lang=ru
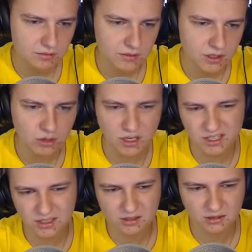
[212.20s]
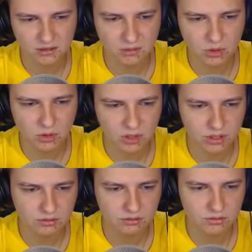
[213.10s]
Да ну как, многое.
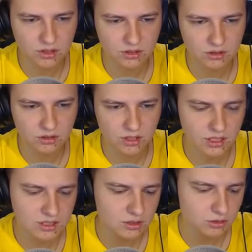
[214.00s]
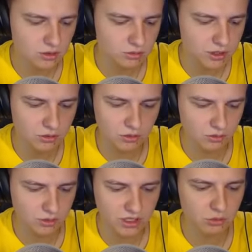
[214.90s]
13 секунд. Блин, у
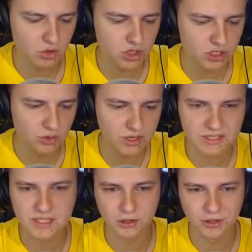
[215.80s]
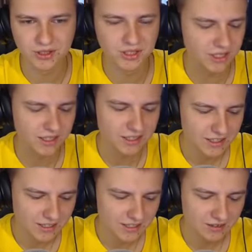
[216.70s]
меня немножко звук отстает от игры.
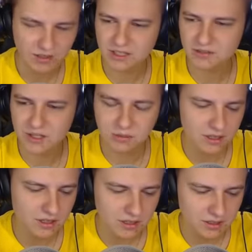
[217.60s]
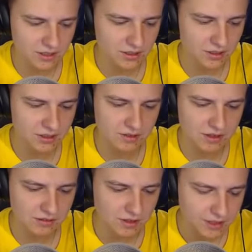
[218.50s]
Это, видимо, э, из-за
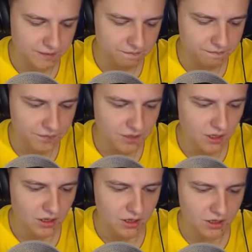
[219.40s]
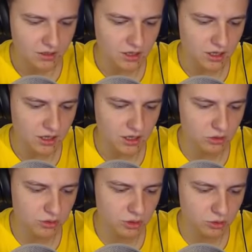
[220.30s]
Wi-Fi. Так, а как
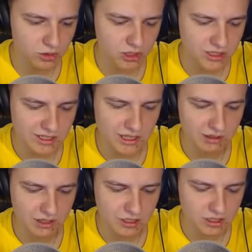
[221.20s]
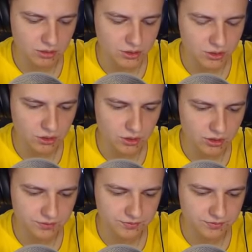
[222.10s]
он мне умудрился слева нанести больше урона?